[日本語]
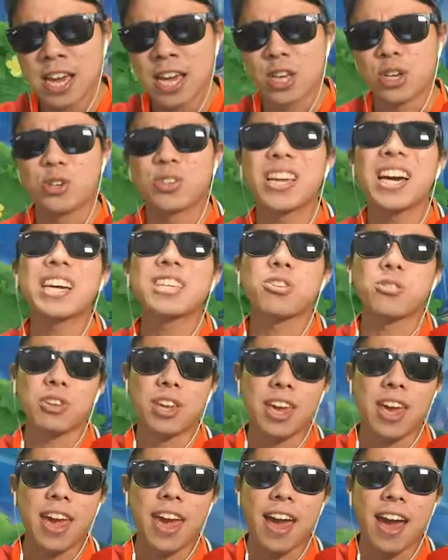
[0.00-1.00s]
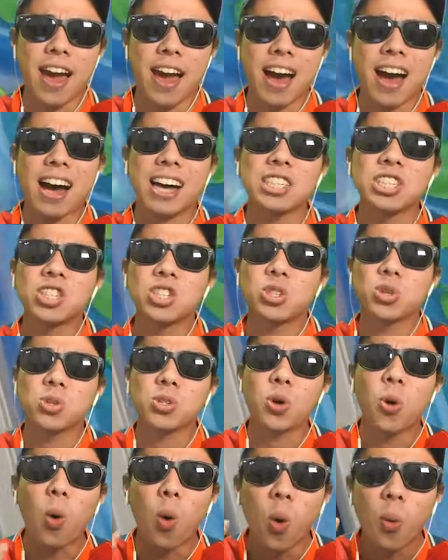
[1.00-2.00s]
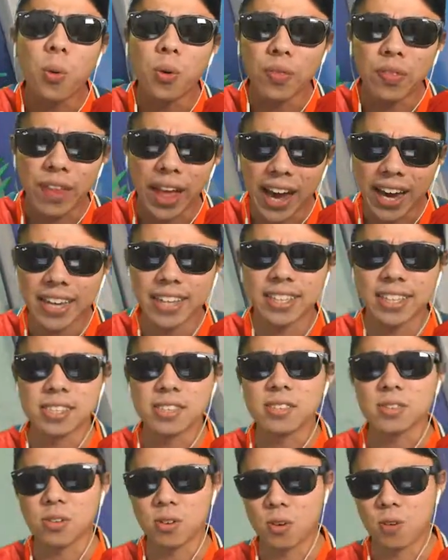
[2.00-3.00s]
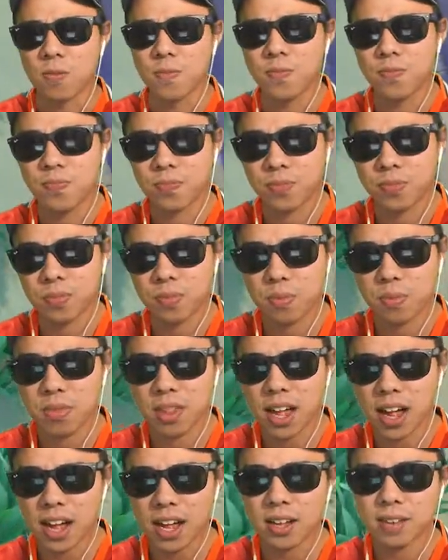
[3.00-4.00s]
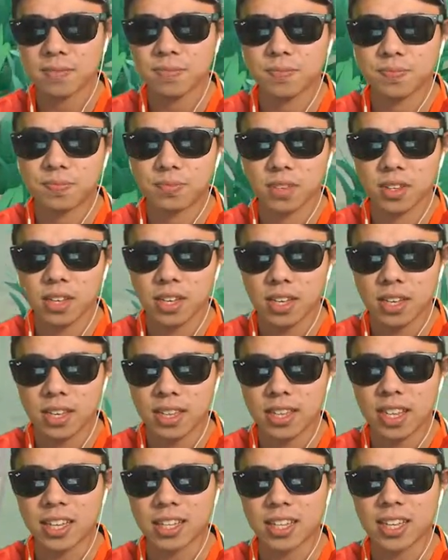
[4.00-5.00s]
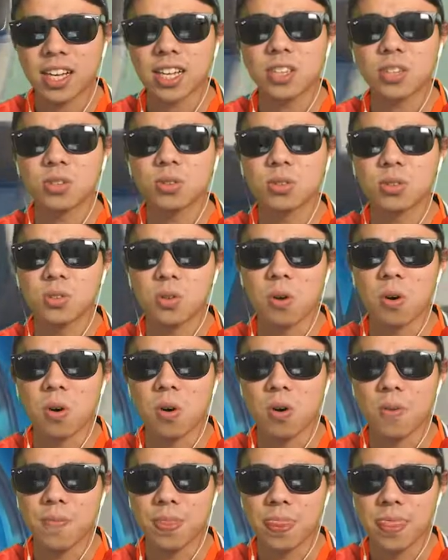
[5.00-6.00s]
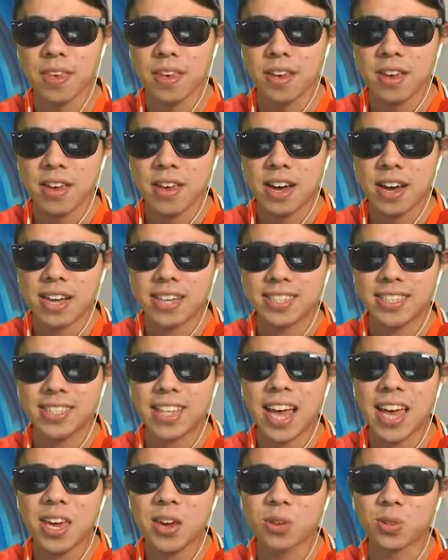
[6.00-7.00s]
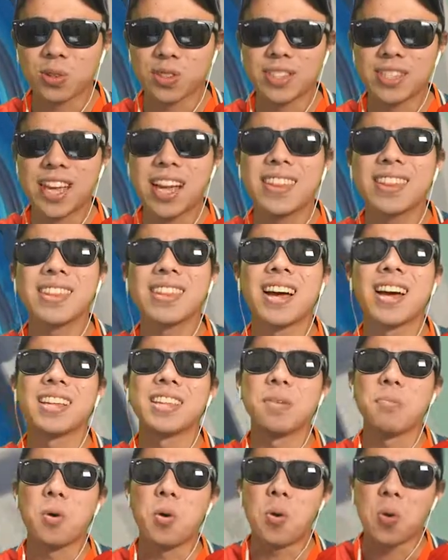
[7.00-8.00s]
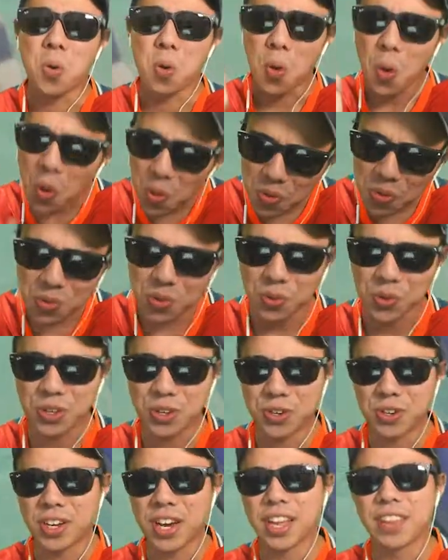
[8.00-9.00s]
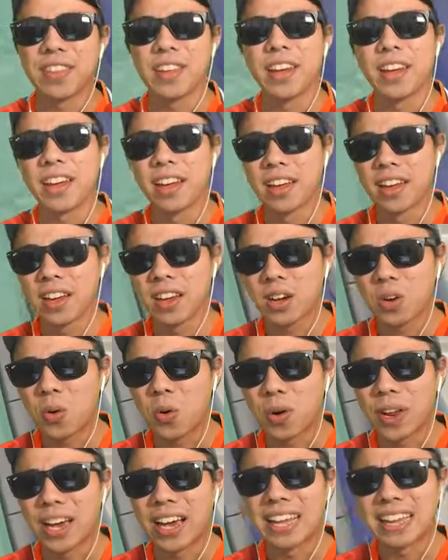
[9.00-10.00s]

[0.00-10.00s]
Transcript: ユナイトに圧勝ってほぼないんですよ。ななんでかっていうと、最後のサンダーでもうほんとひっくり返るねこれが